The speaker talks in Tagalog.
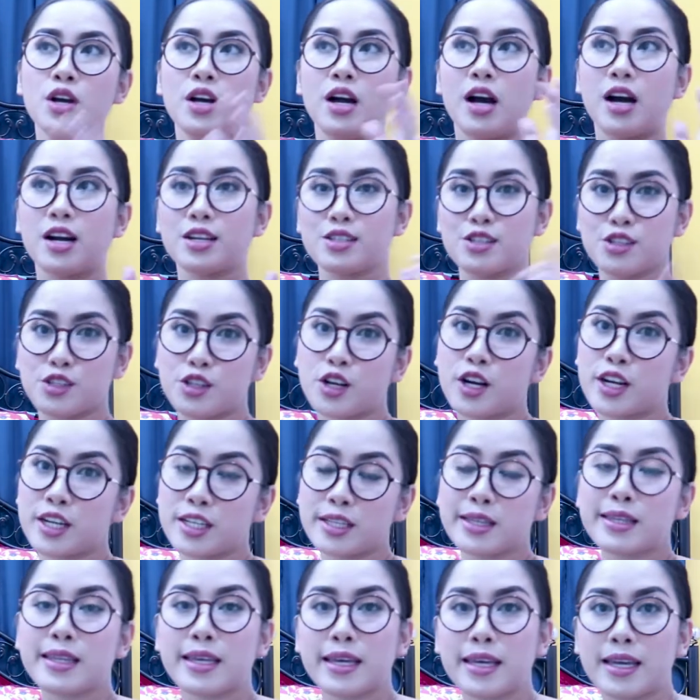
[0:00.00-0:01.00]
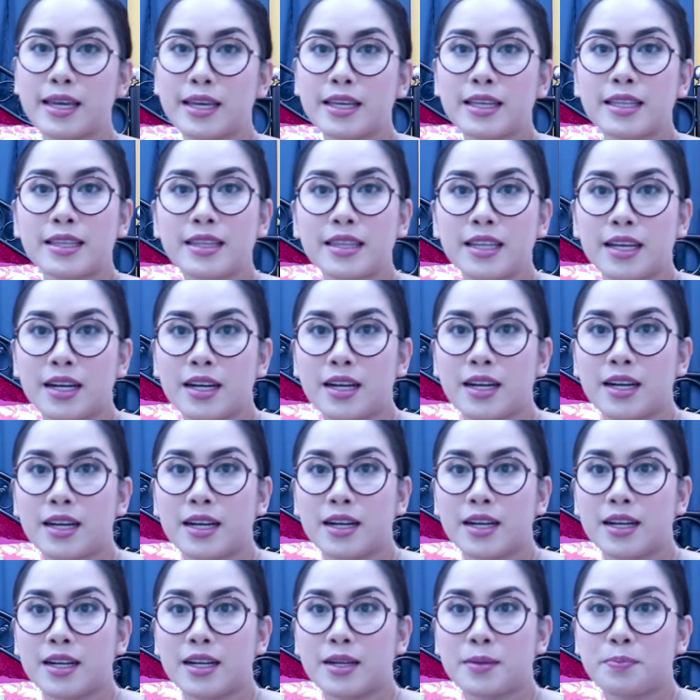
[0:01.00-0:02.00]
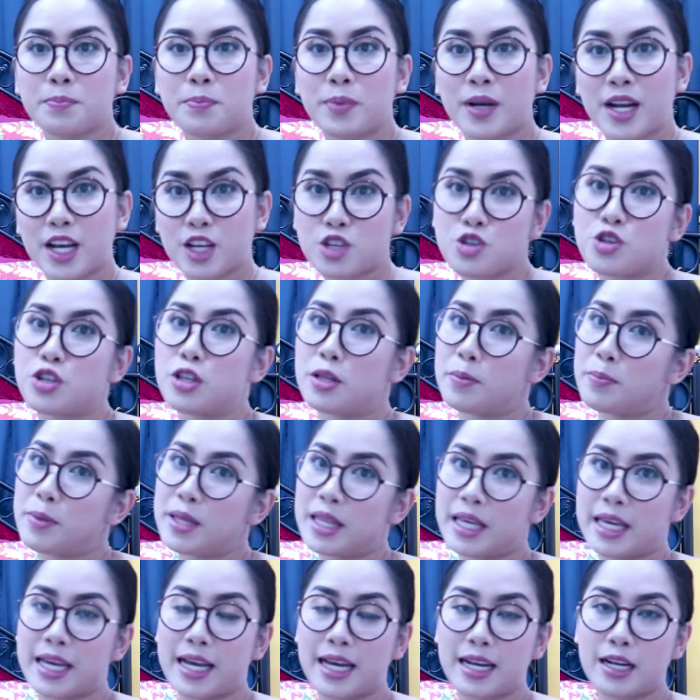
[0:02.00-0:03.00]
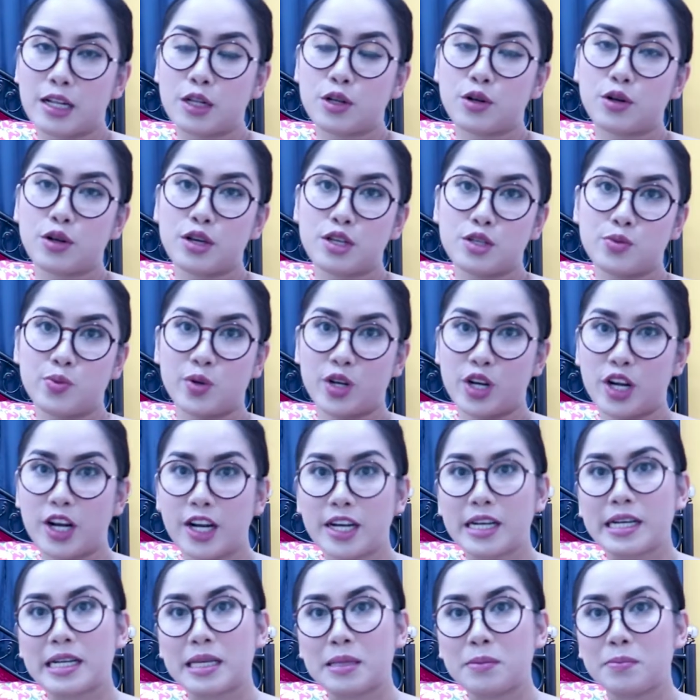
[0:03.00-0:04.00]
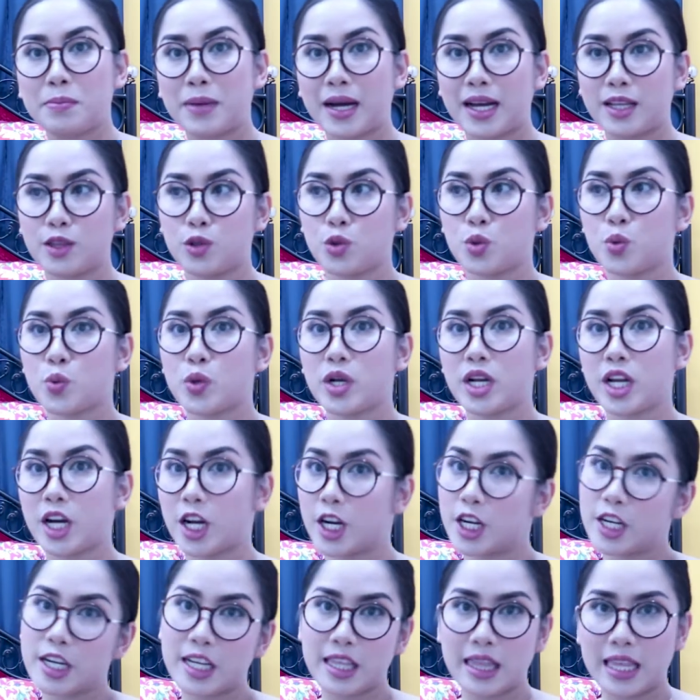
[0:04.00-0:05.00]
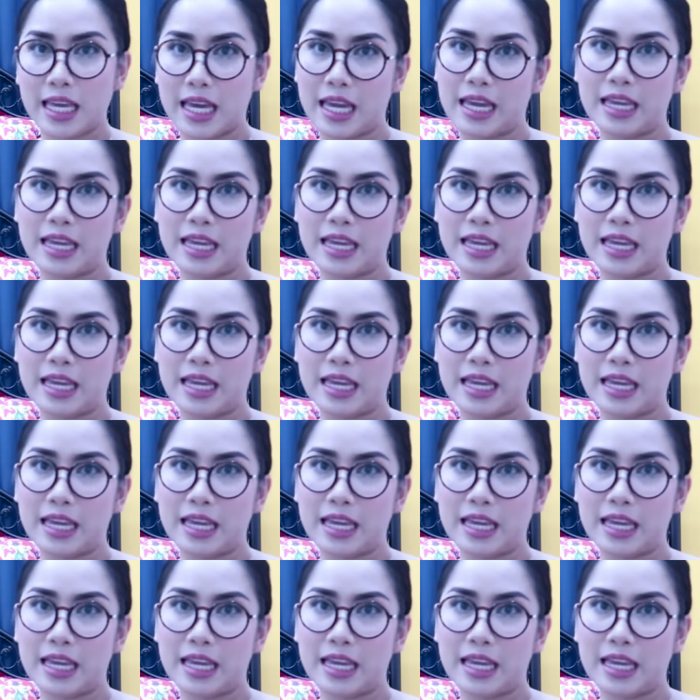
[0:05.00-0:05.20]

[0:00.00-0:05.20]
ang starting ng presyo na binayaran ko is 100 baht to 180.